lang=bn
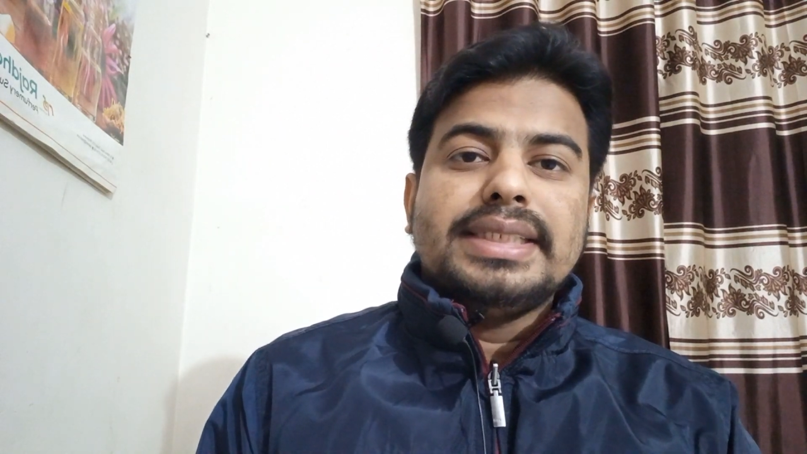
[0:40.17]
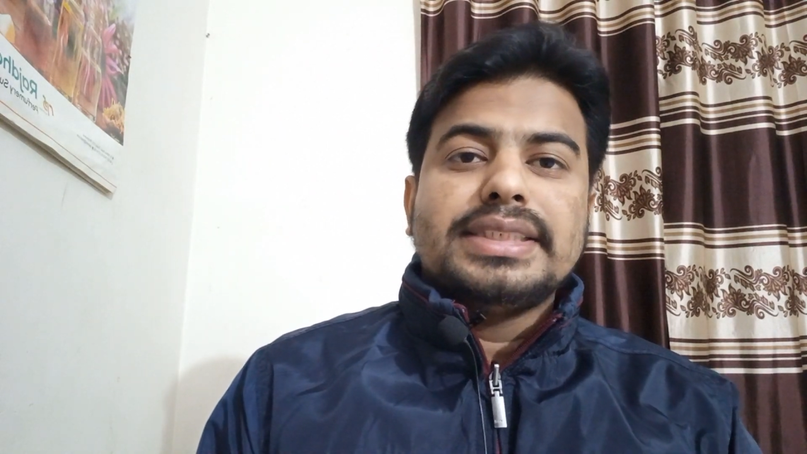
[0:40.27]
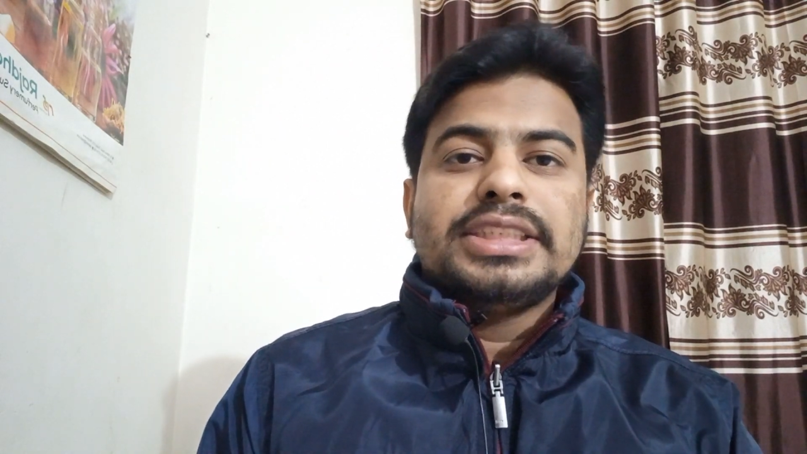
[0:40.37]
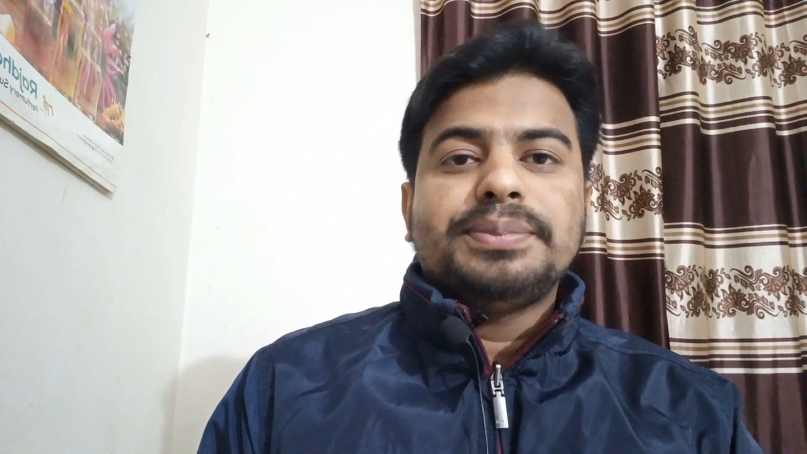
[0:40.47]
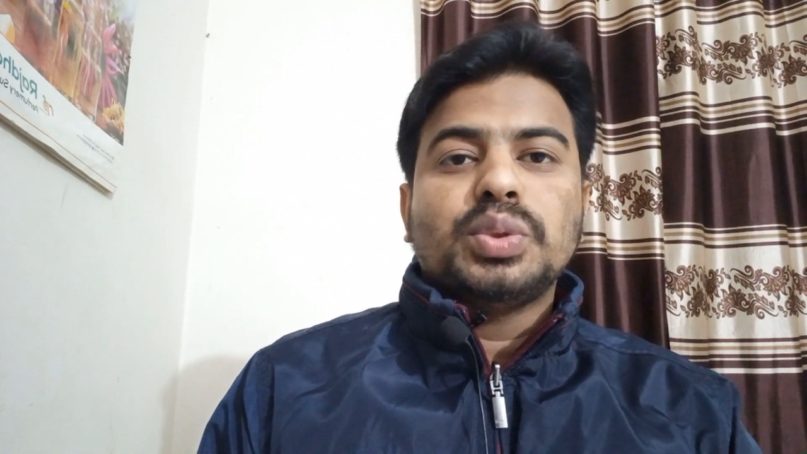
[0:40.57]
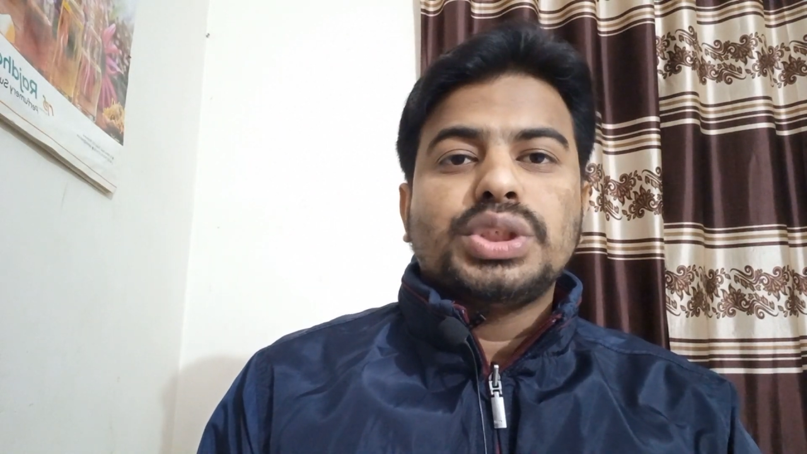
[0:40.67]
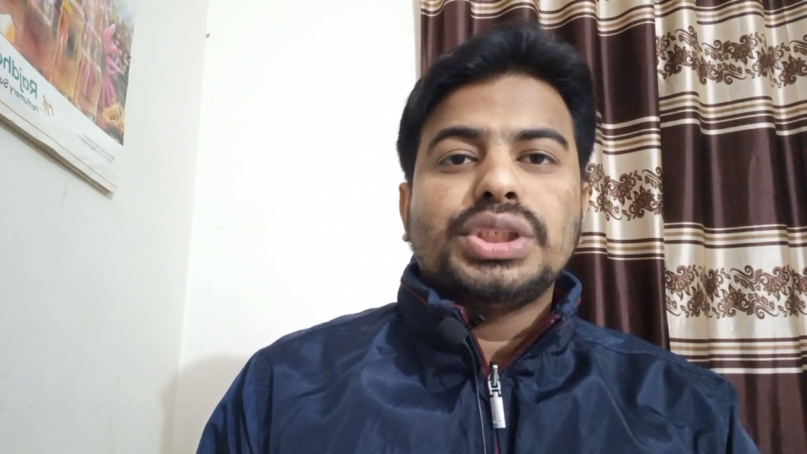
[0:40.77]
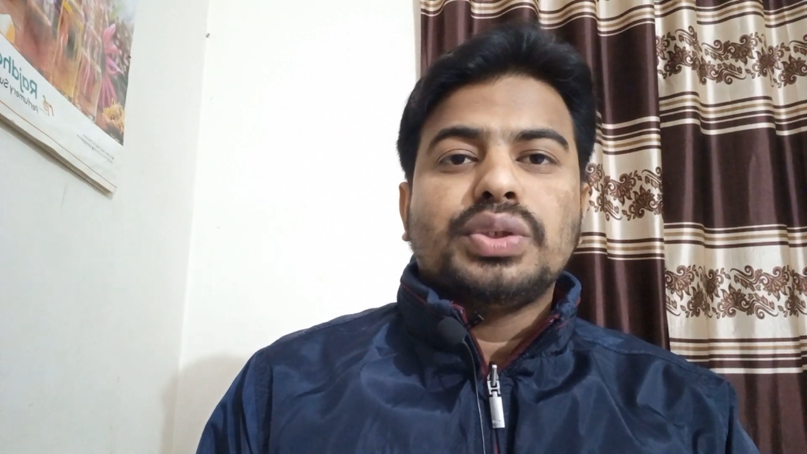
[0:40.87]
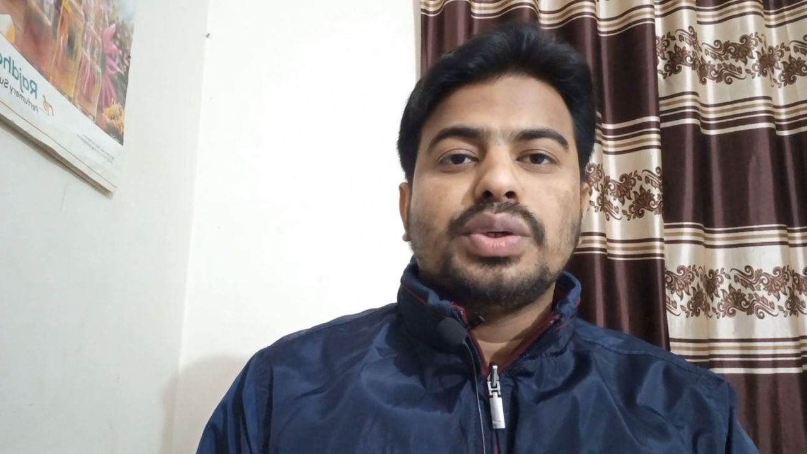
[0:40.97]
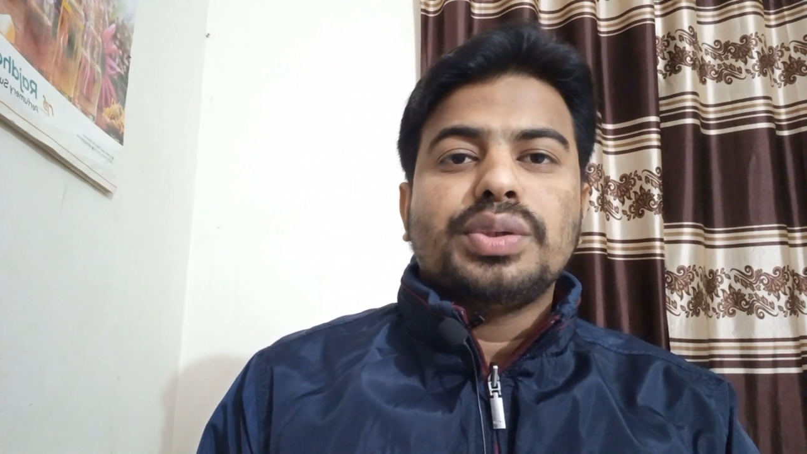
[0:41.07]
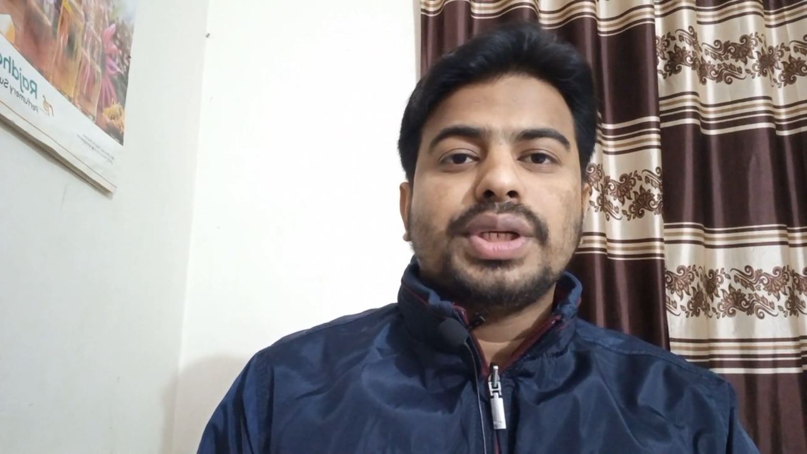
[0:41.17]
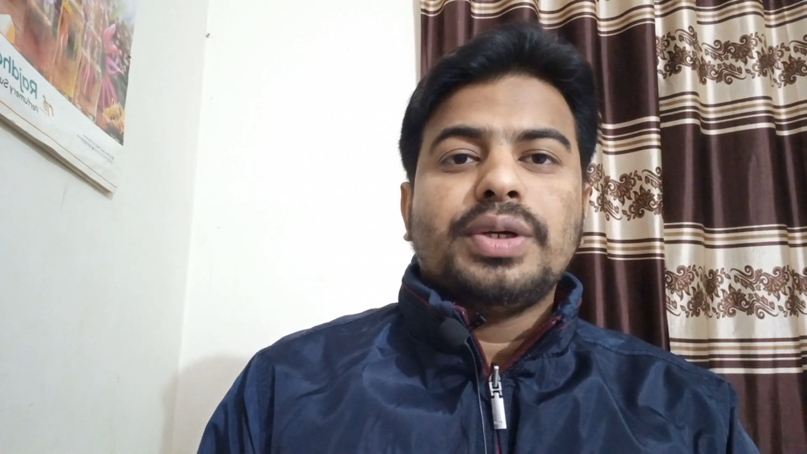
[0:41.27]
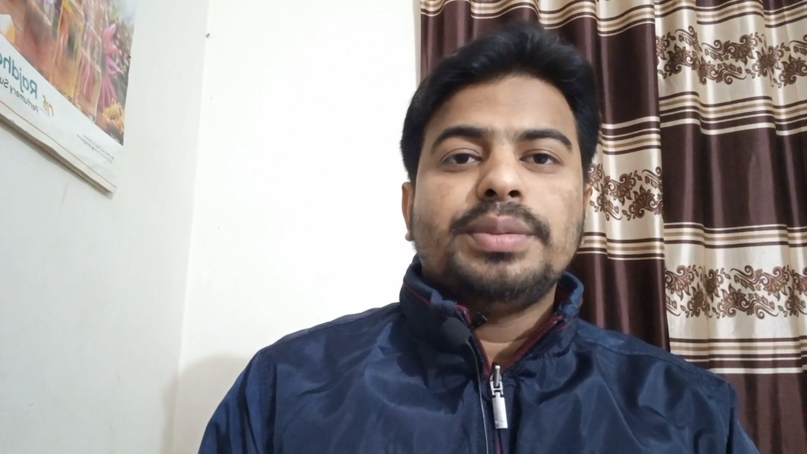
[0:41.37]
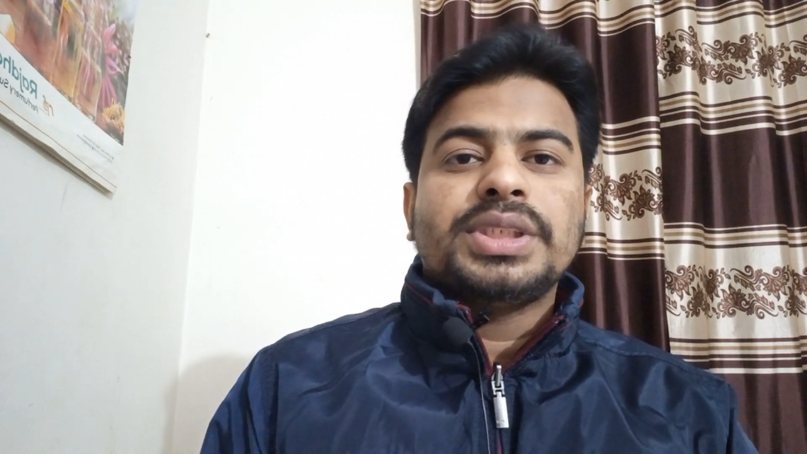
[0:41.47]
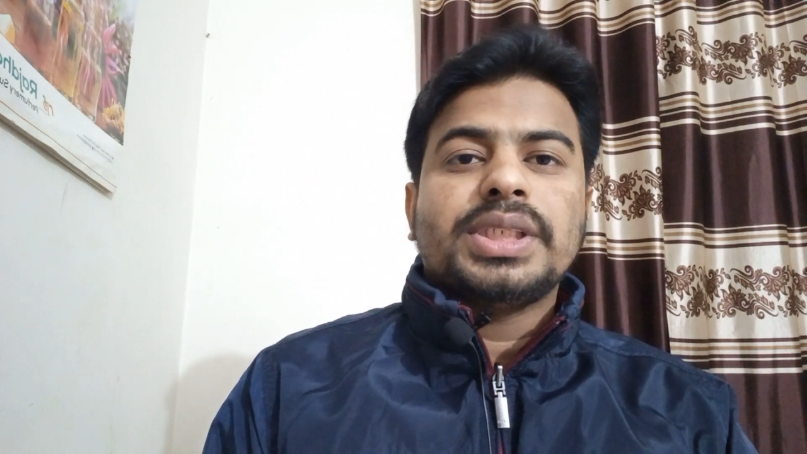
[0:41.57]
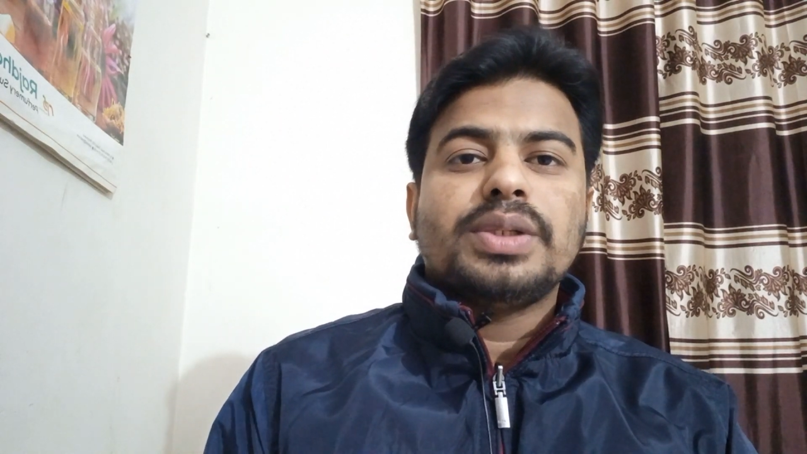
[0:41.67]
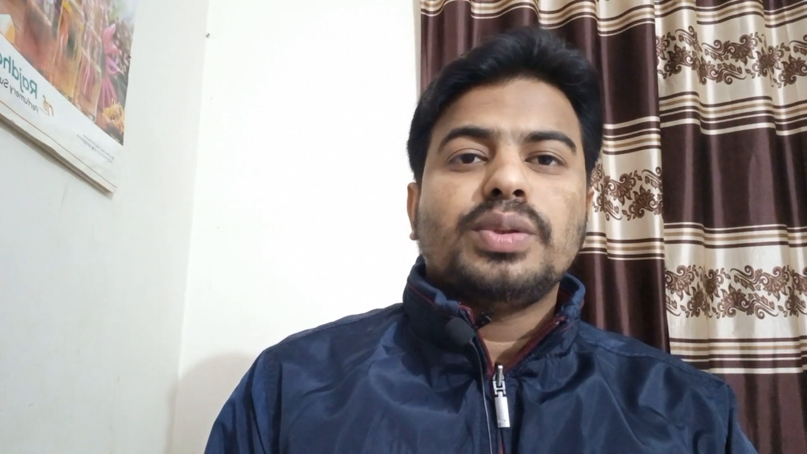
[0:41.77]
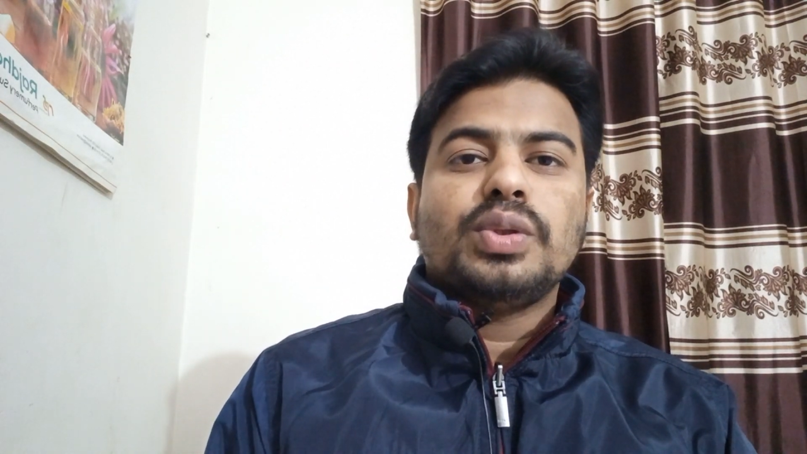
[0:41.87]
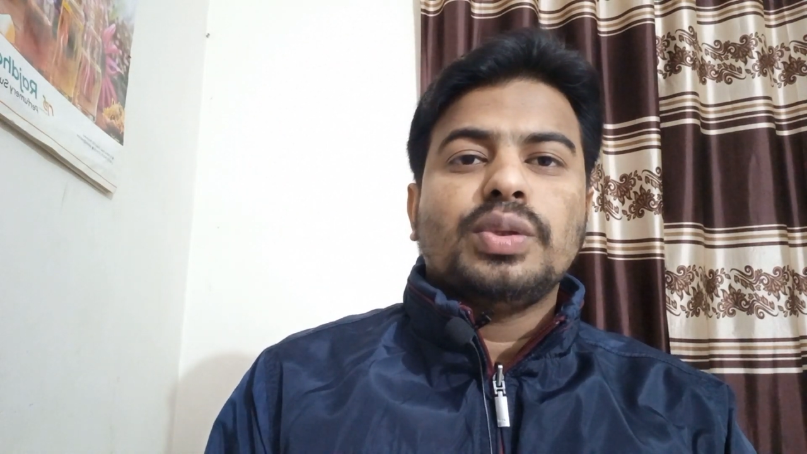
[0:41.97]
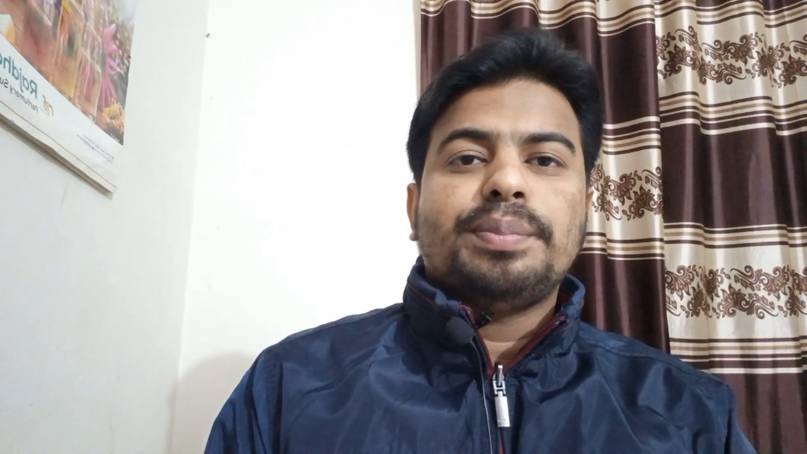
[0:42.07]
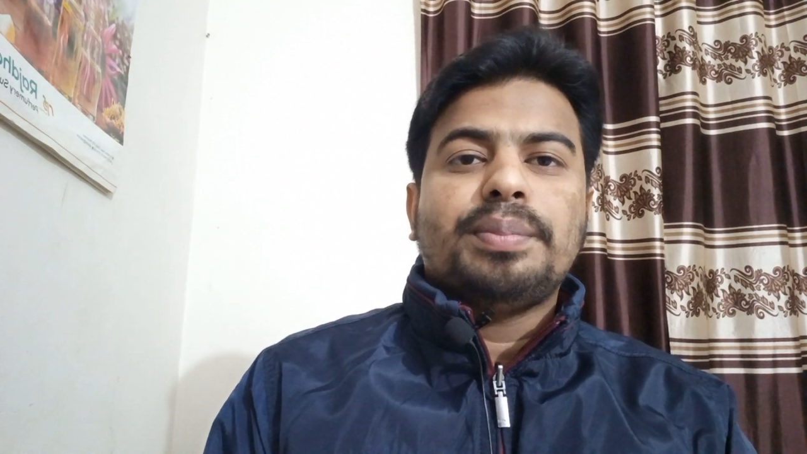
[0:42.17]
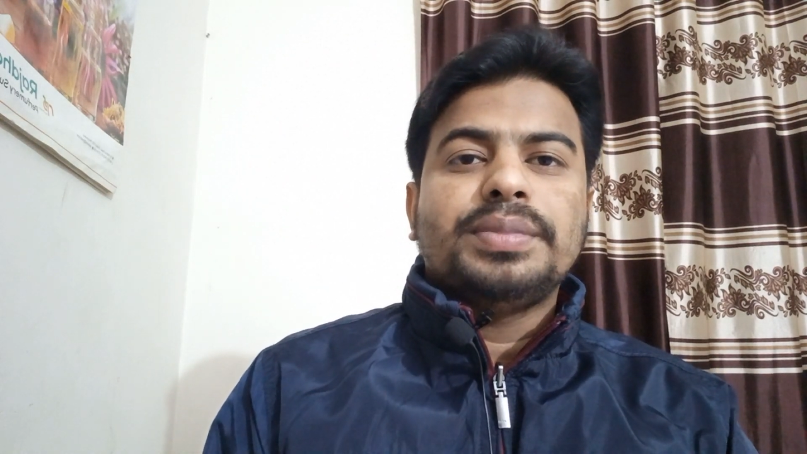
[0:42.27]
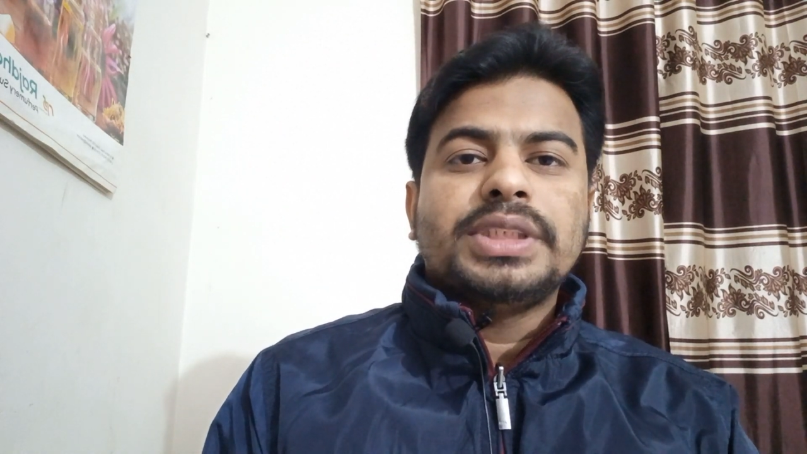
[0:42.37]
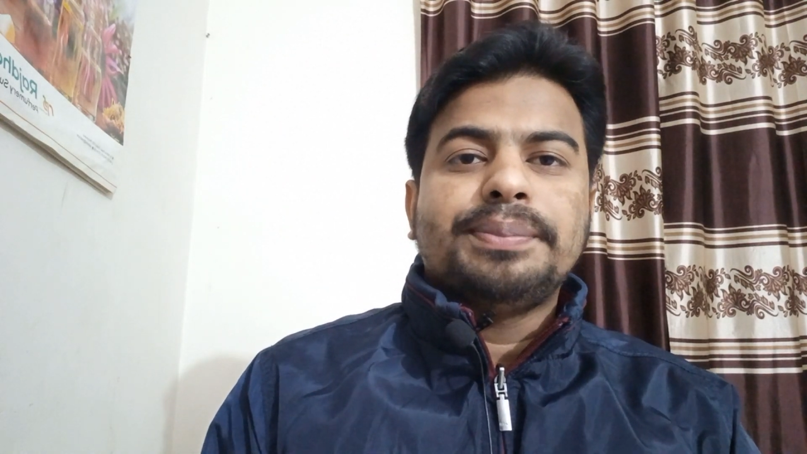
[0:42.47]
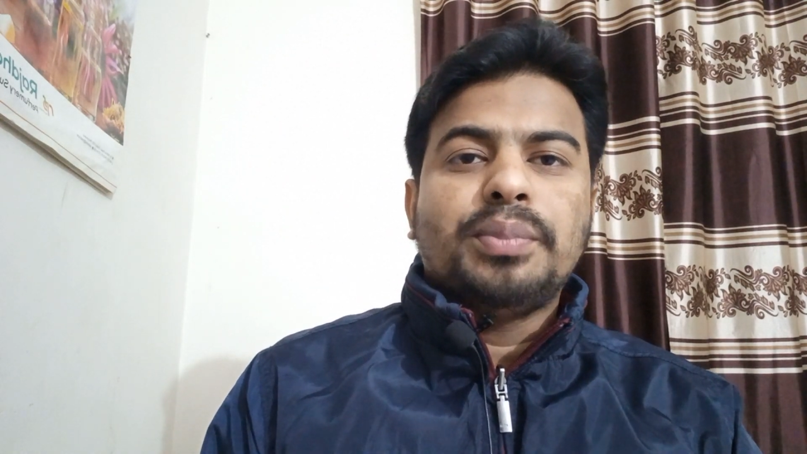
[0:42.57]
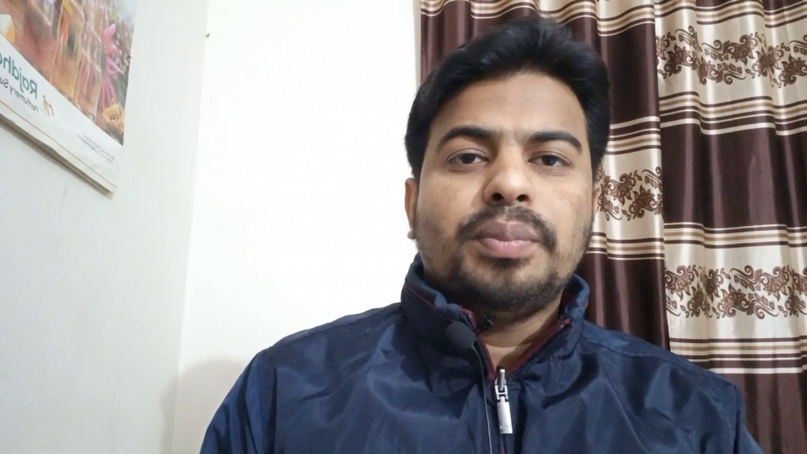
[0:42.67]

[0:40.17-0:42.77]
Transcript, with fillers: ইংরেজি প্রশ্নের ধরনটা হবে সাধারণত যে